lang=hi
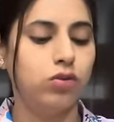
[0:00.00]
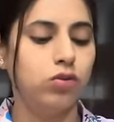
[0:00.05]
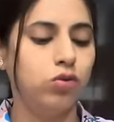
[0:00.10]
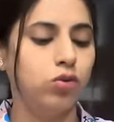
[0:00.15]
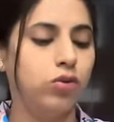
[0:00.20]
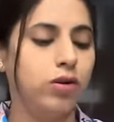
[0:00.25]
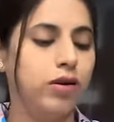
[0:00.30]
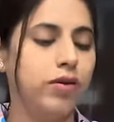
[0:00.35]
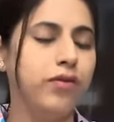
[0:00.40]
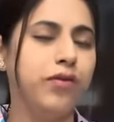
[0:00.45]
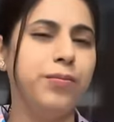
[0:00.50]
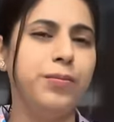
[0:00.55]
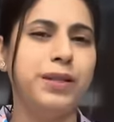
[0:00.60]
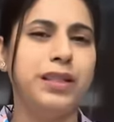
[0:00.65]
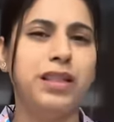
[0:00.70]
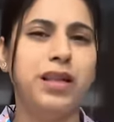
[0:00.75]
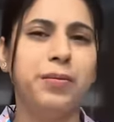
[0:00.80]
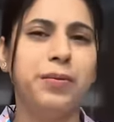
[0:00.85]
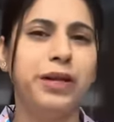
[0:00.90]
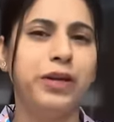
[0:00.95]
थोड़ा
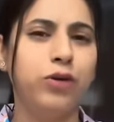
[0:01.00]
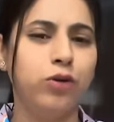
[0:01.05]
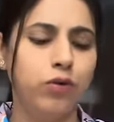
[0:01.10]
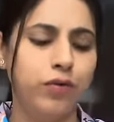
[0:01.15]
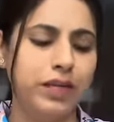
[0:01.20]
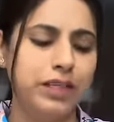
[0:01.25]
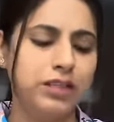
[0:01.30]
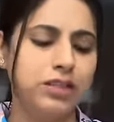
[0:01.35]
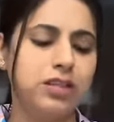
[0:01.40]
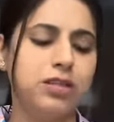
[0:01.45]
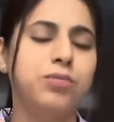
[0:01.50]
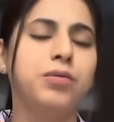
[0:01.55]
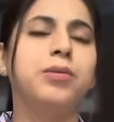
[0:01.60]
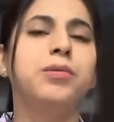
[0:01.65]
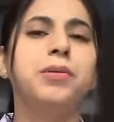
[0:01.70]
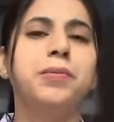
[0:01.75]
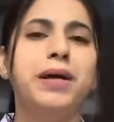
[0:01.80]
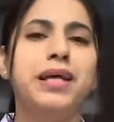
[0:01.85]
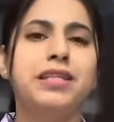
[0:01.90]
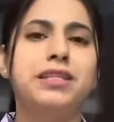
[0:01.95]
मतलब इंडो वेस्टर्न में
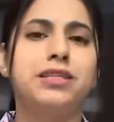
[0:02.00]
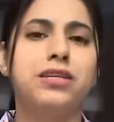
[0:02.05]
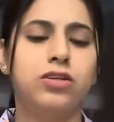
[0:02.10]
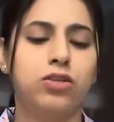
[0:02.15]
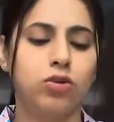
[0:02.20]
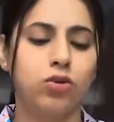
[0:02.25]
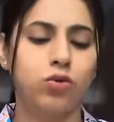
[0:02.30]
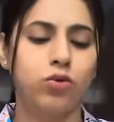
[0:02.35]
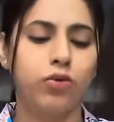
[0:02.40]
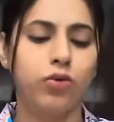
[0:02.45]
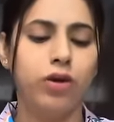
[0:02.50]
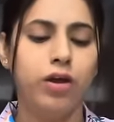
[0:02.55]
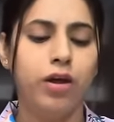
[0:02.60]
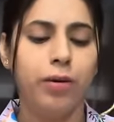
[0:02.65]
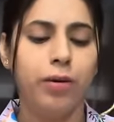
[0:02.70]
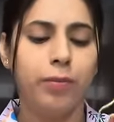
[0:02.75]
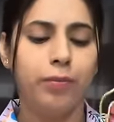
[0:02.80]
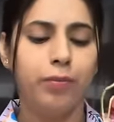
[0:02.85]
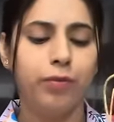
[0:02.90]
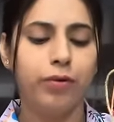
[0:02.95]
भी पहन सकते हो
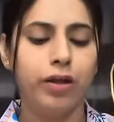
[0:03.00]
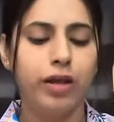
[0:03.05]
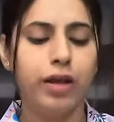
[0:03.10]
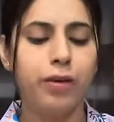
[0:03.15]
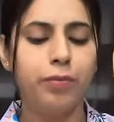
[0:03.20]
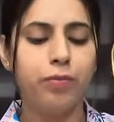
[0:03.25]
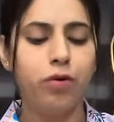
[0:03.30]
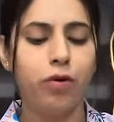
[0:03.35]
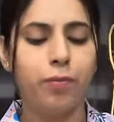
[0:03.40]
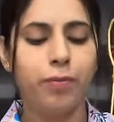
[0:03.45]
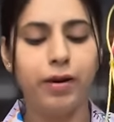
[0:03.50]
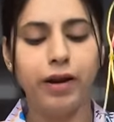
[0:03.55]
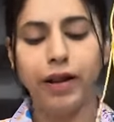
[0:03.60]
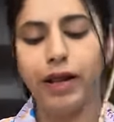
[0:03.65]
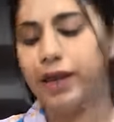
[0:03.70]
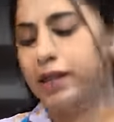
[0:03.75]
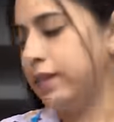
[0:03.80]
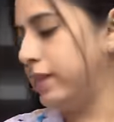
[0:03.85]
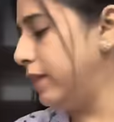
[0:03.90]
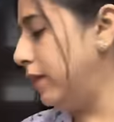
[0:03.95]
तो ये प्रॉपर
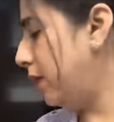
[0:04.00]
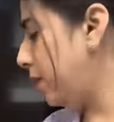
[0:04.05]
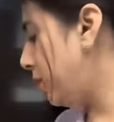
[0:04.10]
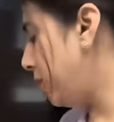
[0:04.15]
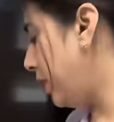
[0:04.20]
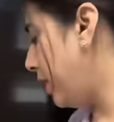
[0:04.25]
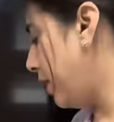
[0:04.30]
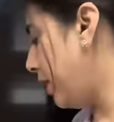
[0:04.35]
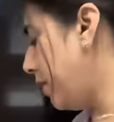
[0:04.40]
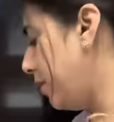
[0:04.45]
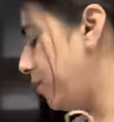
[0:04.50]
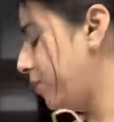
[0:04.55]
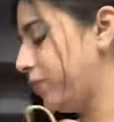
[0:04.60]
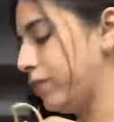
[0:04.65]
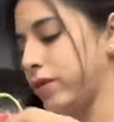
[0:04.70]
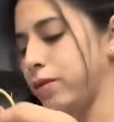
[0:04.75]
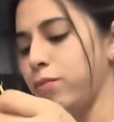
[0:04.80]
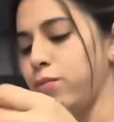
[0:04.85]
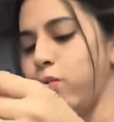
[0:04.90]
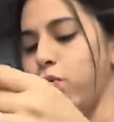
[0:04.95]
एथनिक में है
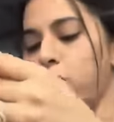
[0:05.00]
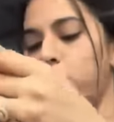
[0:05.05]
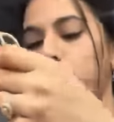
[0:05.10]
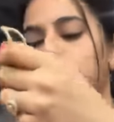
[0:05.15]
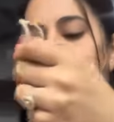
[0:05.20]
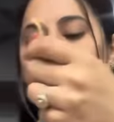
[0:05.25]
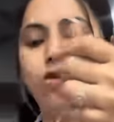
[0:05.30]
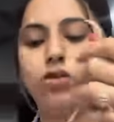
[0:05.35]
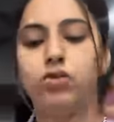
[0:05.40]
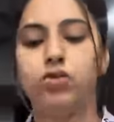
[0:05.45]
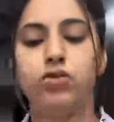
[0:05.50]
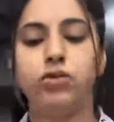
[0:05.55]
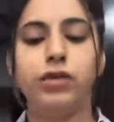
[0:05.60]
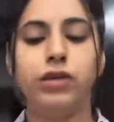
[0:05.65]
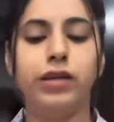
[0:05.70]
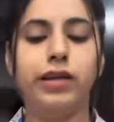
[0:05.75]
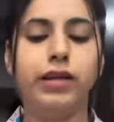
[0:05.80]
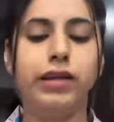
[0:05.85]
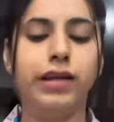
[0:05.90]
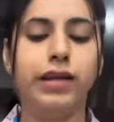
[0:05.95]
बहुत बहुत
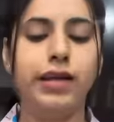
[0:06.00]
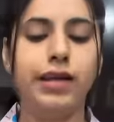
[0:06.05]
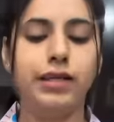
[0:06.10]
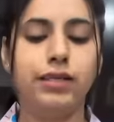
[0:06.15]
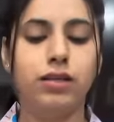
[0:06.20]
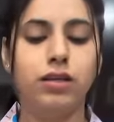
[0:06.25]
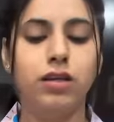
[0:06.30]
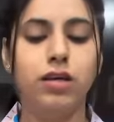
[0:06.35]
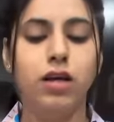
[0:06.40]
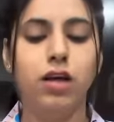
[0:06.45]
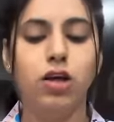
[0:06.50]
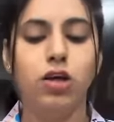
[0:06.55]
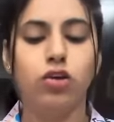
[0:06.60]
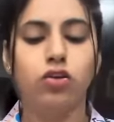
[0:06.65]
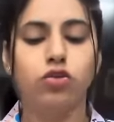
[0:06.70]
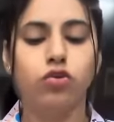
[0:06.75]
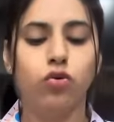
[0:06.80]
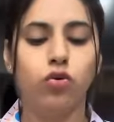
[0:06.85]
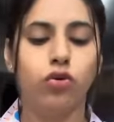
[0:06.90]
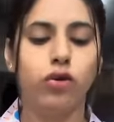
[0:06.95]
सुंदर है ये ऐसे
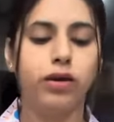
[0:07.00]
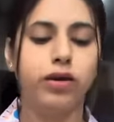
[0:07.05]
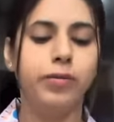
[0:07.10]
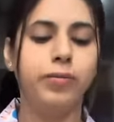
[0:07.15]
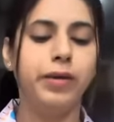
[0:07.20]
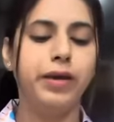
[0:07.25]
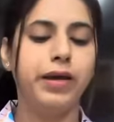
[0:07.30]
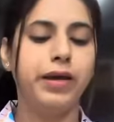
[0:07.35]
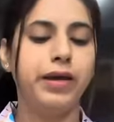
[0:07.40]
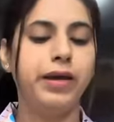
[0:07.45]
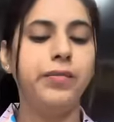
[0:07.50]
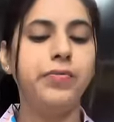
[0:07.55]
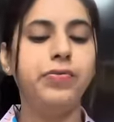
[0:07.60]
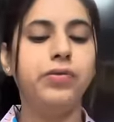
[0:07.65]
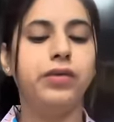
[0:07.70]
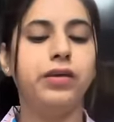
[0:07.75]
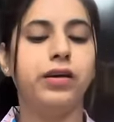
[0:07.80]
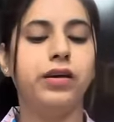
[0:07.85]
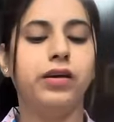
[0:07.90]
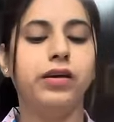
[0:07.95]
चोकर में है
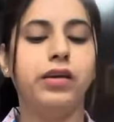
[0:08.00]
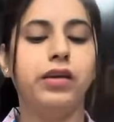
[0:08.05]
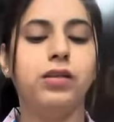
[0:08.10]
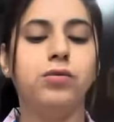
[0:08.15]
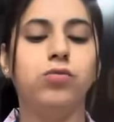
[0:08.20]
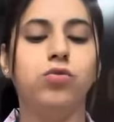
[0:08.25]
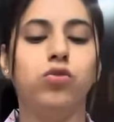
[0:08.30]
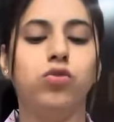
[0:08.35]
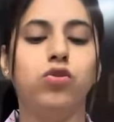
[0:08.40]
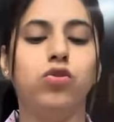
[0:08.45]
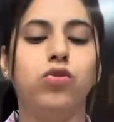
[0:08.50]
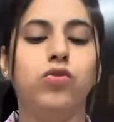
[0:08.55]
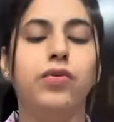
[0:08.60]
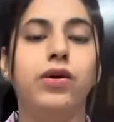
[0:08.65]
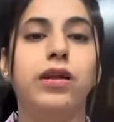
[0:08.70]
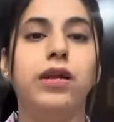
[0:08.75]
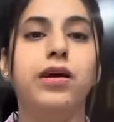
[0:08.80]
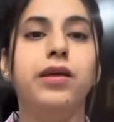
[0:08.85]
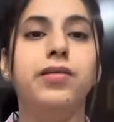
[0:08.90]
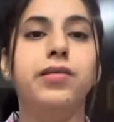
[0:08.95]
ग्रीन मोतियों
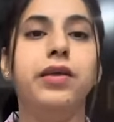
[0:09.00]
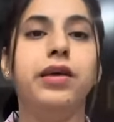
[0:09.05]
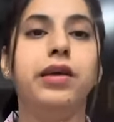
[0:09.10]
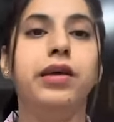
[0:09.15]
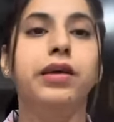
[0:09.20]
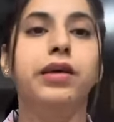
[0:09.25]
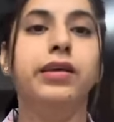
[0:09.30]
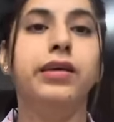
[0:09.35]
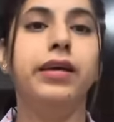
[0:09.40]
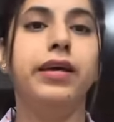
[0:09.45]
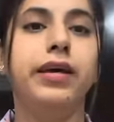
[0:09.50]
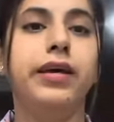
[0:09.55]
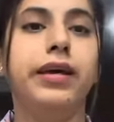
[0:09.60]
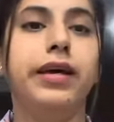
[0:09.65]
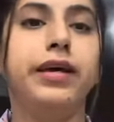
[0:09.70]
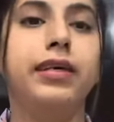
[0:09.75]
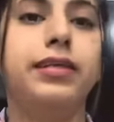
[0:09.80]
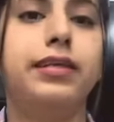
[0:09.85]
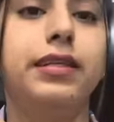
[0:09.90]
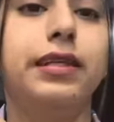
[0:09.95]
वाला ये
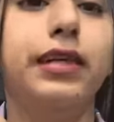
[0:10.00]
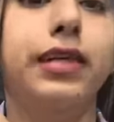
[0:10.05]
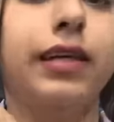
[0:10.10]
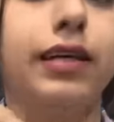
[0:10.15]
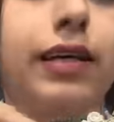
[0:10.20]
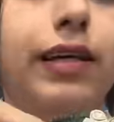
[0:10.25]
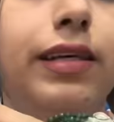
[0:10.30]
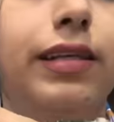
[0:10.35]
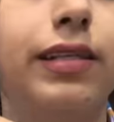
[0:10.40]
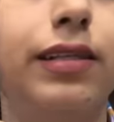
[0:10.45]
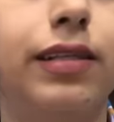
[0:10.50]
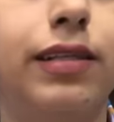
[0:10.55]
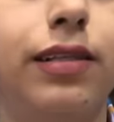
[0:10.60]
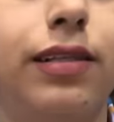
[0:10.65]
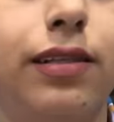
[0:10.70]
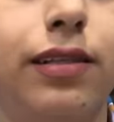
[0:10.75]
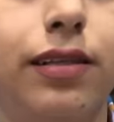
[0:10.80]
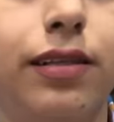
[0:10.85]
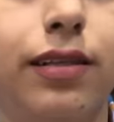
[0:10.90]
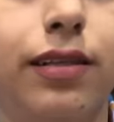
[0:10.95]
ऐसे है गाइज
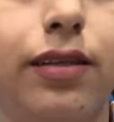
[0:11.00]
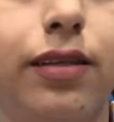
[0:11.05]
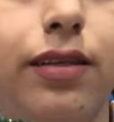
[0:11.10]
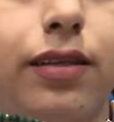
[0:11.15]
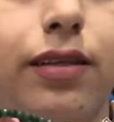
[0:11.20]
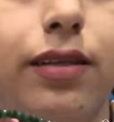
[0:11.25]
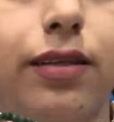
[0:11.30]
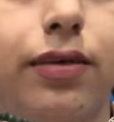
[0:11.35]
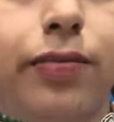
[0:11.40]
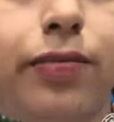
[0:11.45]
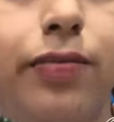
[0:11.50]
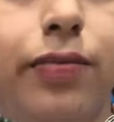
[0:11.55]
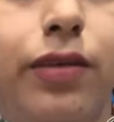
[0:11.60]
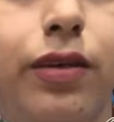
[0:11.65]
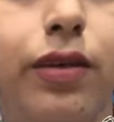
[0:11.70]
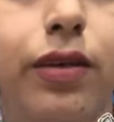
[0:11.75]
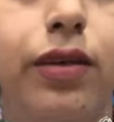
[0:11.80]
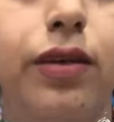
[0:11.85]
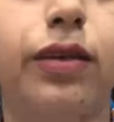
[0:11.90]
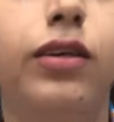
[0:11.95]
ये देखिए
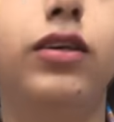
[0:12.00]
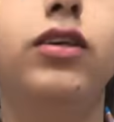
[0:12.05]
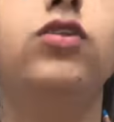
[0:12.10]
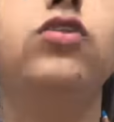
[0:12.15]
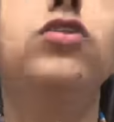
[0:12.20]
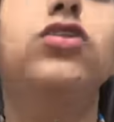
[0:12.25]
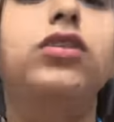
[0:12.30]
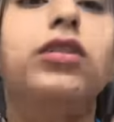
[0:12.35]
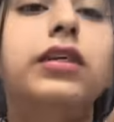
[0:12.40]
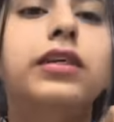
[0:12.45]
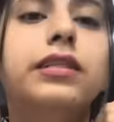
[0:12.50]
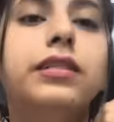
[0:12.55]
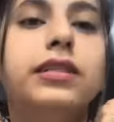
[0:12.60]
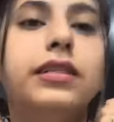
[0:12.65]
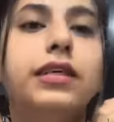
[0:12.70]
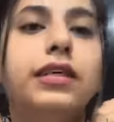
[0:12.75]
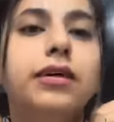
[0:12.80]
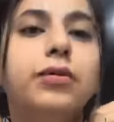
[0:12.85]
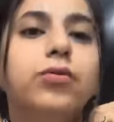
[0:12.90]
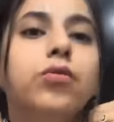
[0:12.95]
ये कुछ
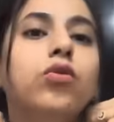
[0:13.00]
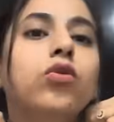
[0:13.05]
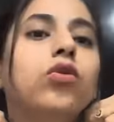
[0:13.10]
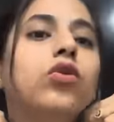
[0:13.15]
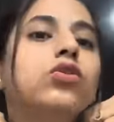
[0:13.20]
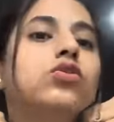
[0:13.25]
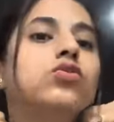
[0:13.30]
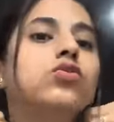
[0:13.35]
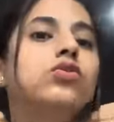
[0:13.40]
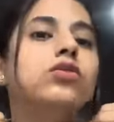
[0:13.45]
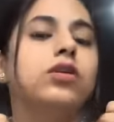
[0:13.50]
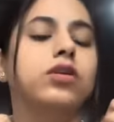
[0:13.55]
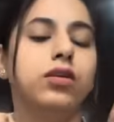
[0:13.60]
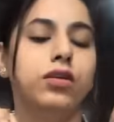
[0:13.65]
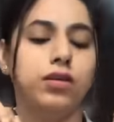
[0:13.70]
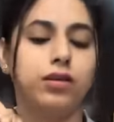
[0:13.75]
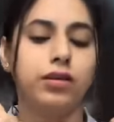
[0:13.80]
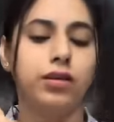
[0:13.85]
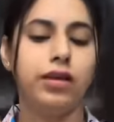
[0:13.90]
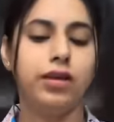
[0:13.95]
ऐसे है बहुत सुंदर
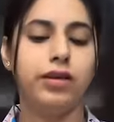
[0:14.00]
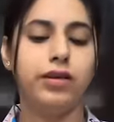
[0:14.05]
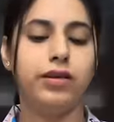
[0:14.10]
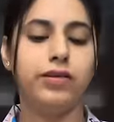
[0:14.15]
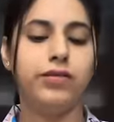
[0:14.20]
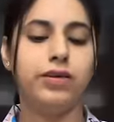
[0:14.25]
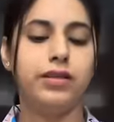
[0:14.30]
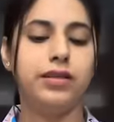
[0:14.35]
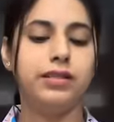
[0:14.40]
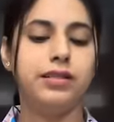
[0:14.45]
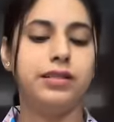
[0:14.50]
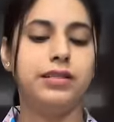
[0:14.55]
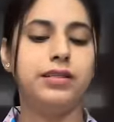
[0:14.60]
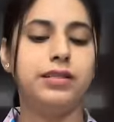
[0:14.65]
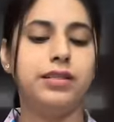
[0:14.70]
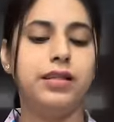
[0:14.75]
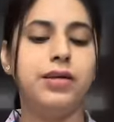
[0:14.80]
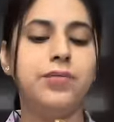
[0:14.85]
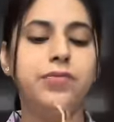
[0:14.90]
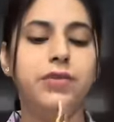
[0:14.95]
लगता है ये वाले
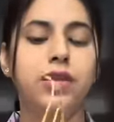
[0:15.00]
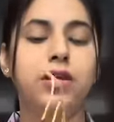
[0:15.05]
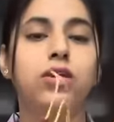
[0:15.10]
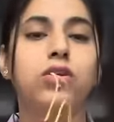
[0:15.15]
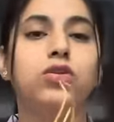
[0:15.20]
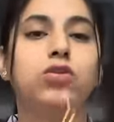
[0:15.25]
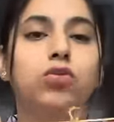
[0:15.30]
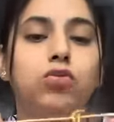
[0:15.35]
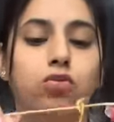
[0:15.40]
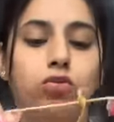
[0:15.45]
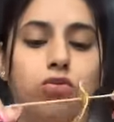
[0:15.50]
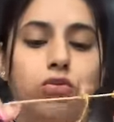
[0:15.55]
सेट्स ना तो